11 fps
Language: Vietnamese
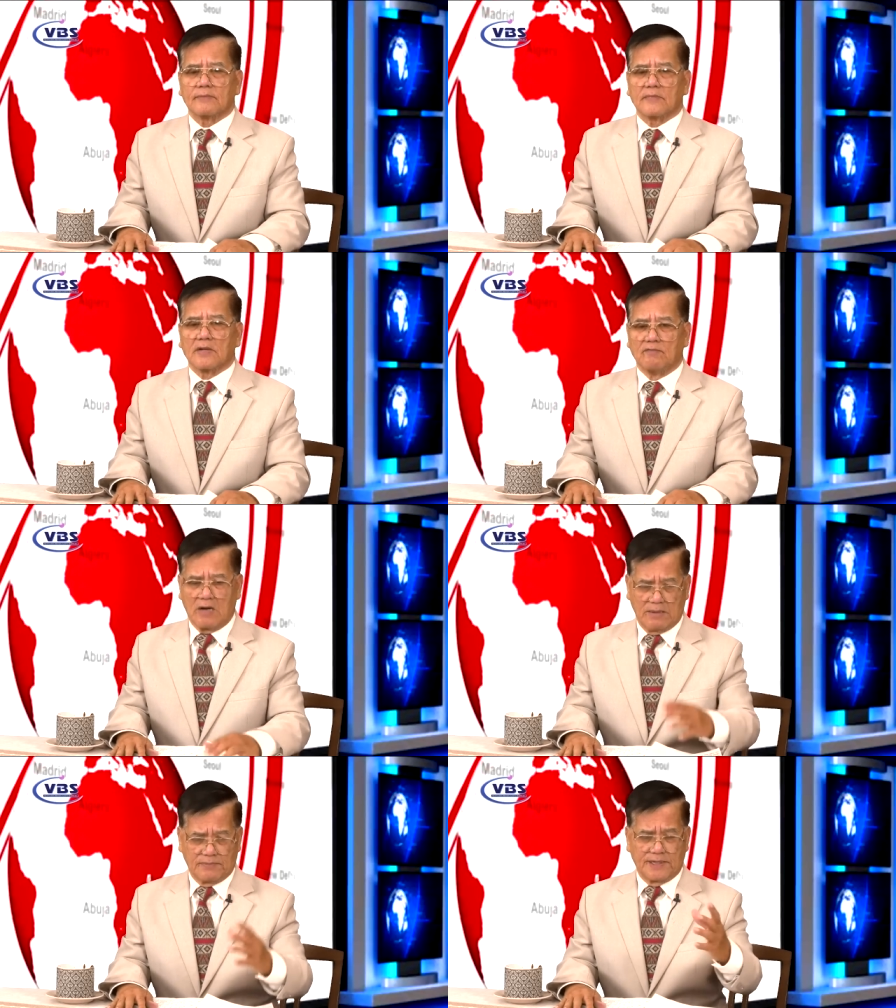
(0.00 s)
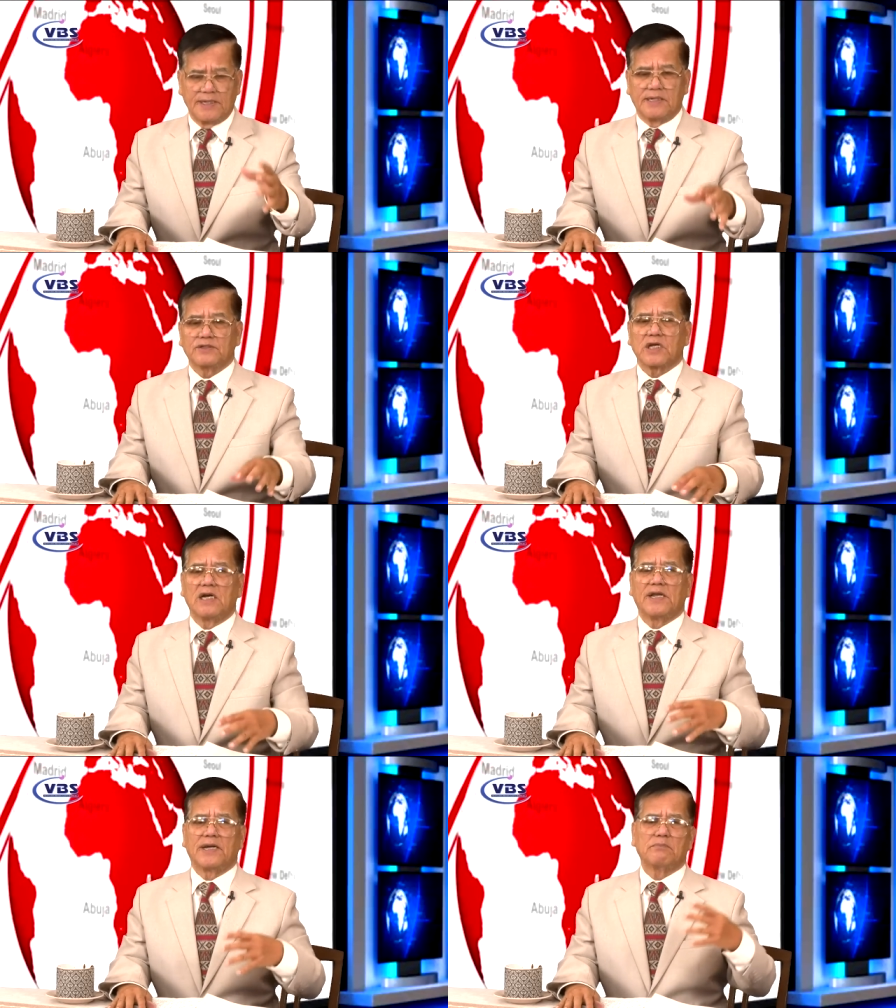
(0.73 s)
Vài bữa nữa sẽ
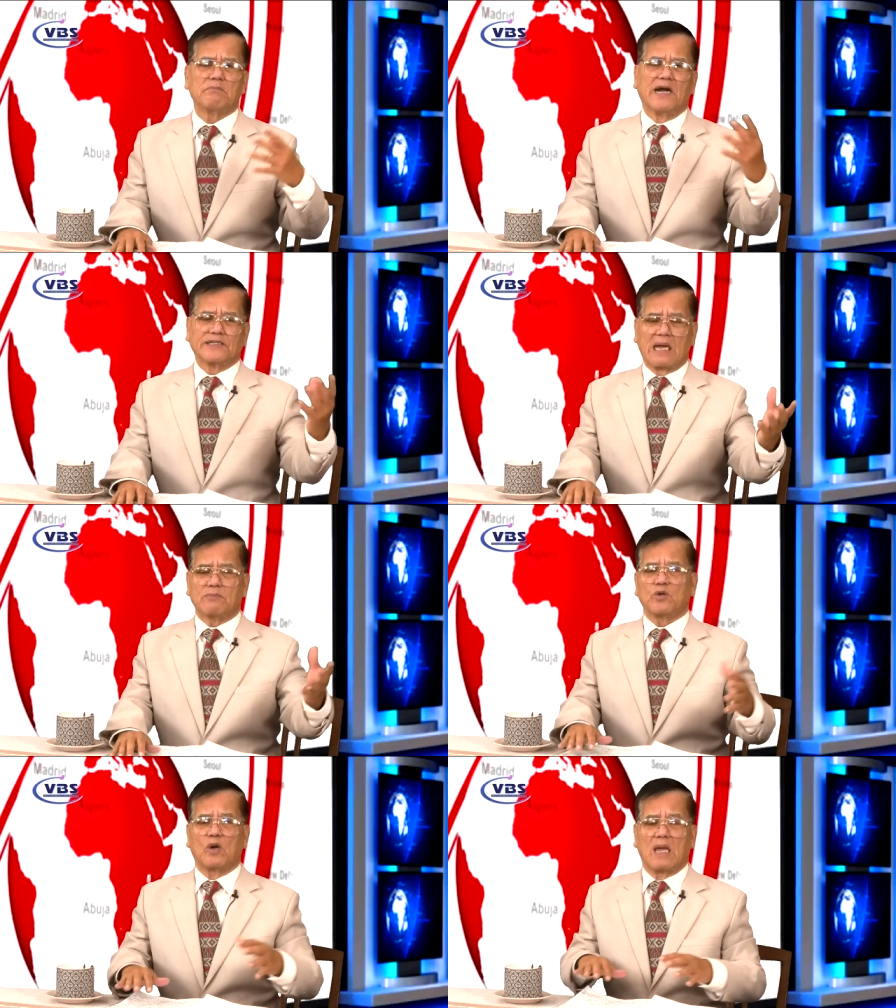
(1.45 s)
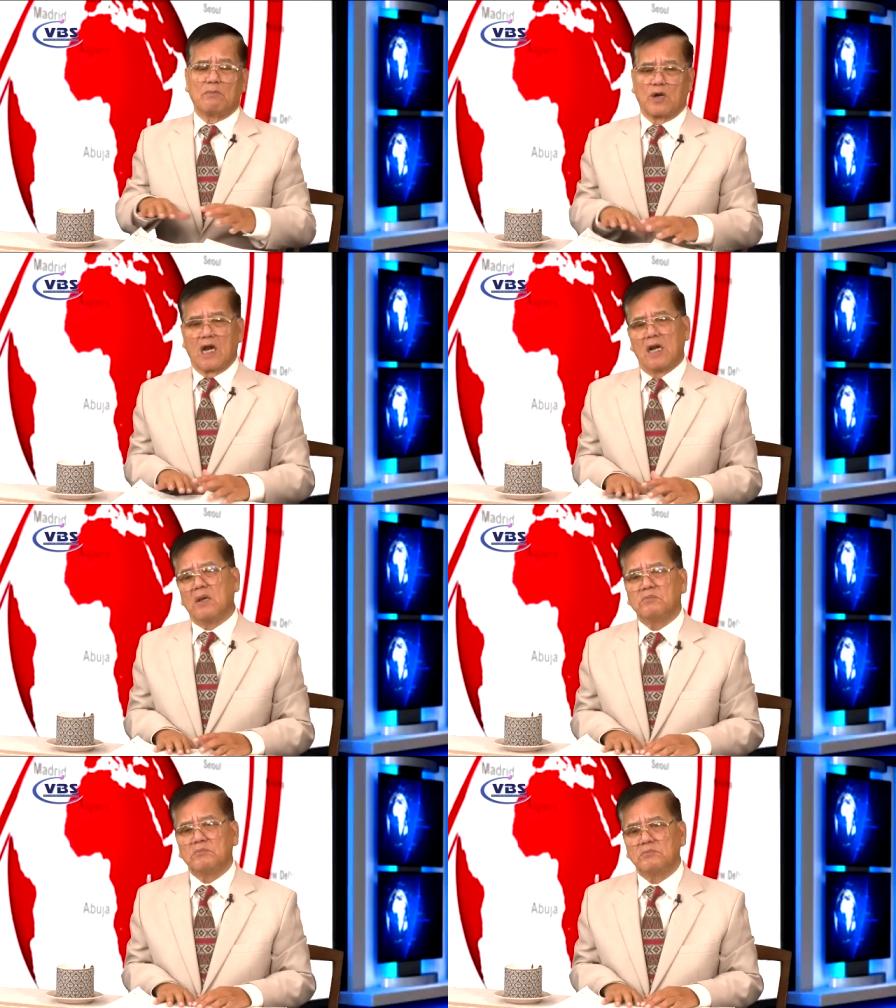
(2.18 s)
lên đến bảy tám đô la một gallon.
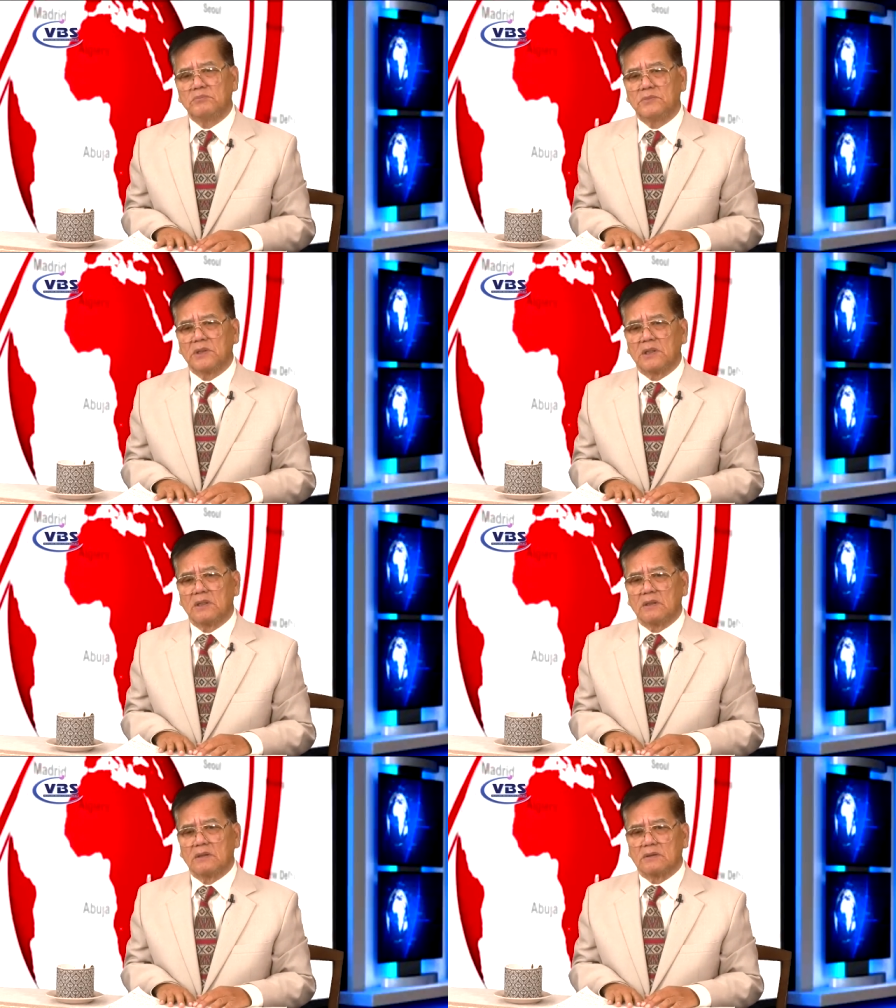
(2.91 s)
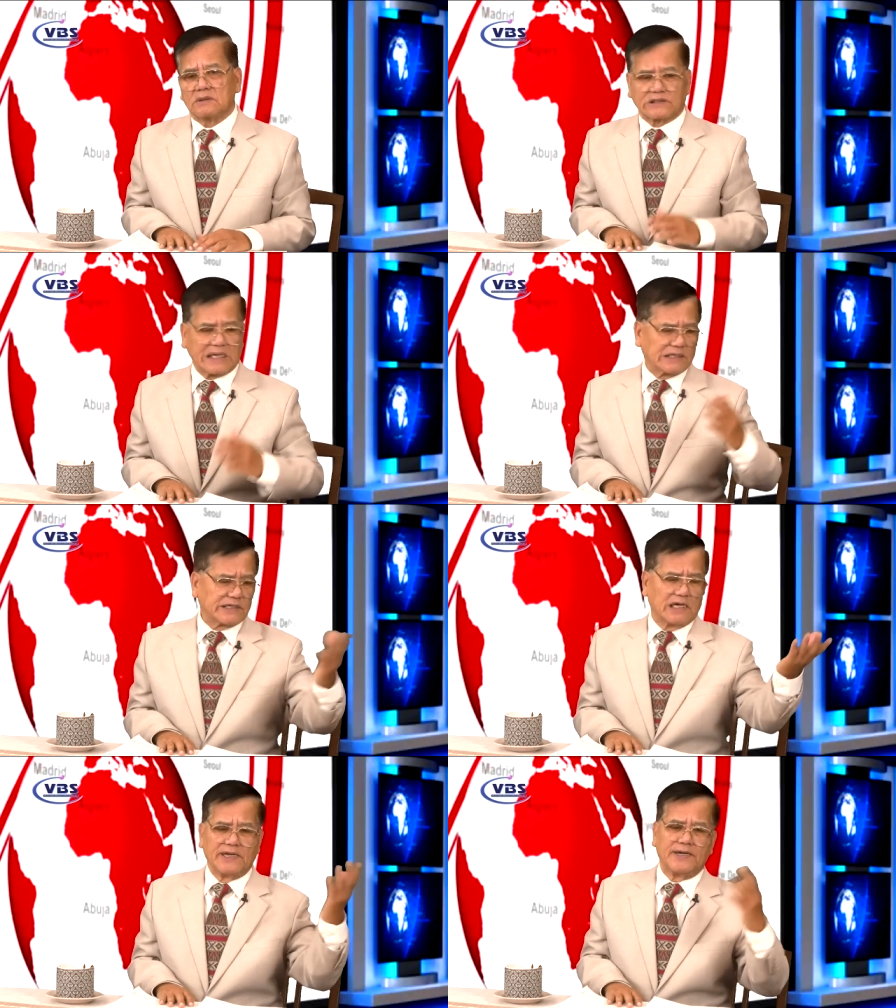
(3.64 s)
Xăng
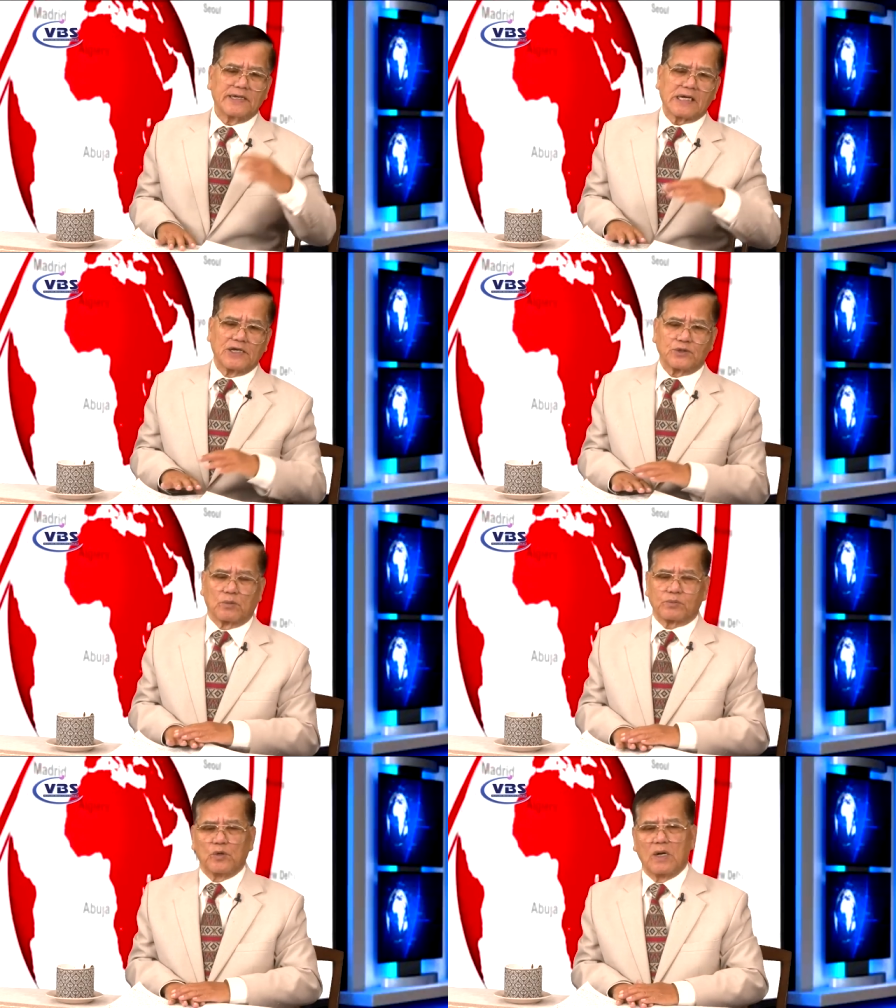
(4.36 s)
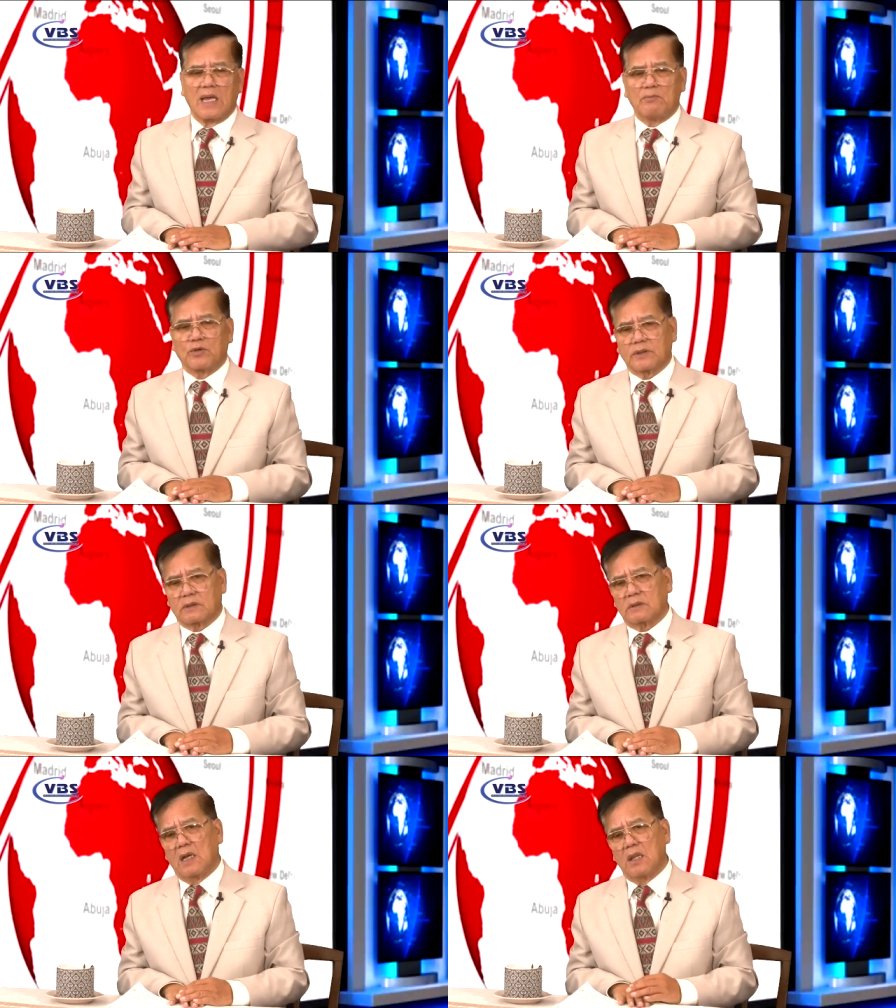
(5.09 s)
sẽ lên đến cả chục đô la một
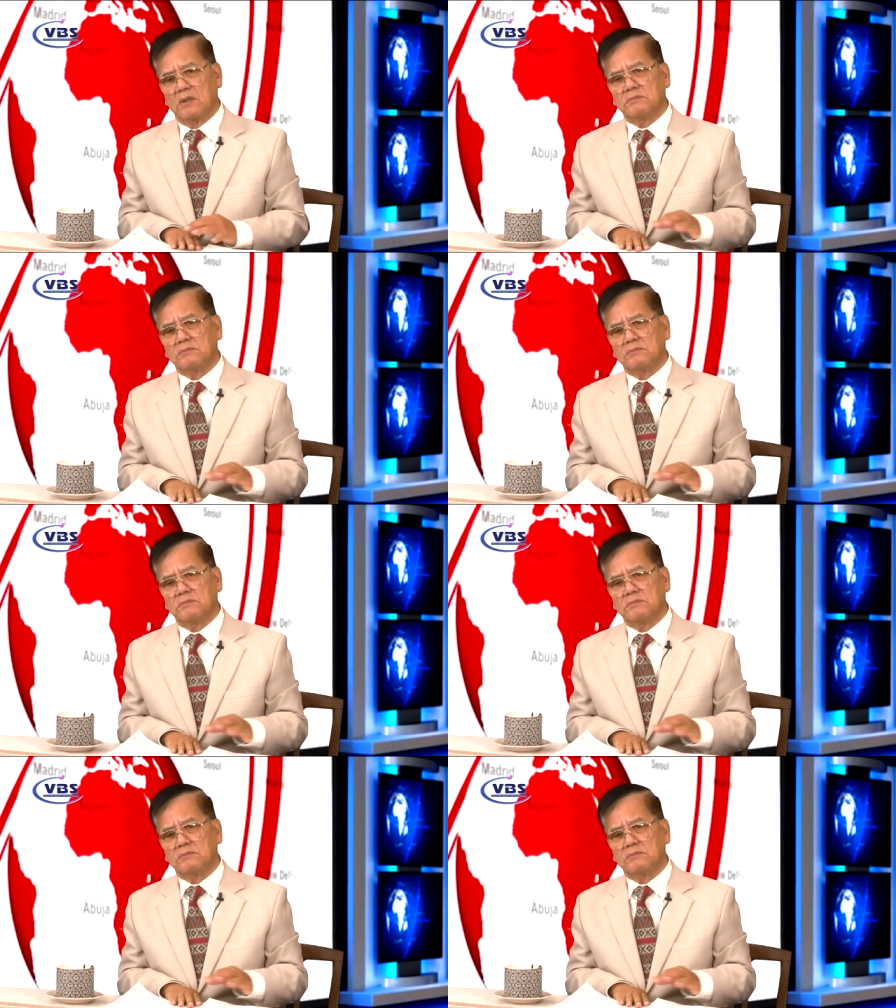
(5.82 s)
gallon.